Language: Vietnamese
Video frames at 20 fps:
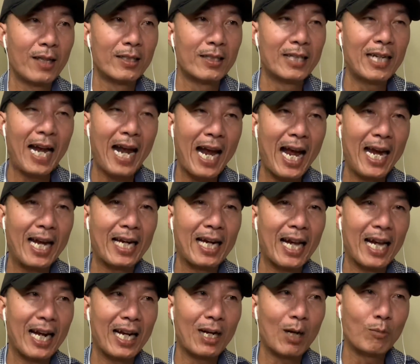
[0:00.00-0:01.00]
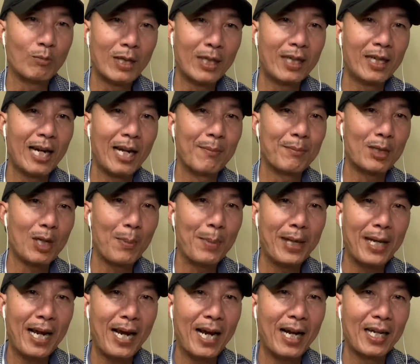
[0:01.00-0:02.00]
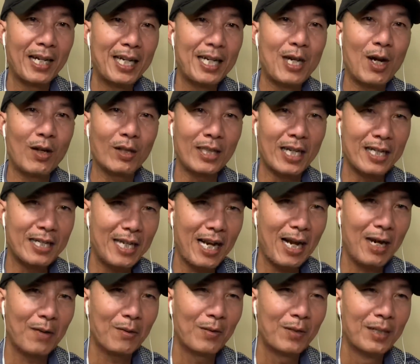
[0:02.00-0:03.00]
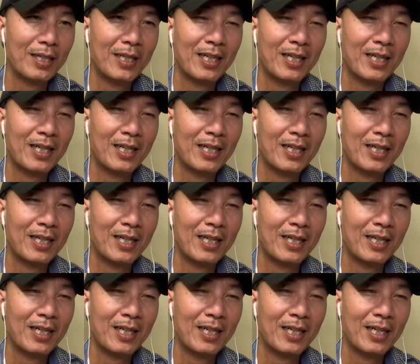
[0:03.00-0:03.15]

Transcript: thứ hai là không thích làm cho Mỹ Đen lý do tại sao